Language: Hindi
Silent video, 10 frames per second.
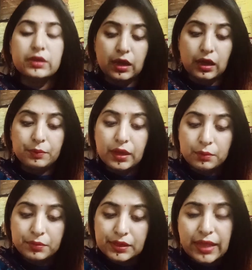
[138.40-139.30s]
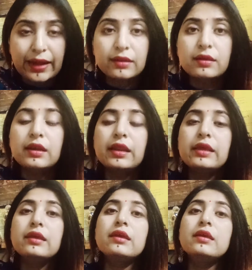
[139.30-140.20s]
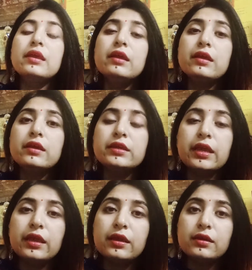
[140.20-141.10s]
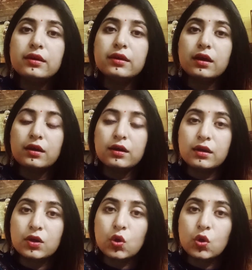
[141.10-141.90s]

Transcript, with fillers: अभी हम डिसाइड कर लेंगे कि ये आ,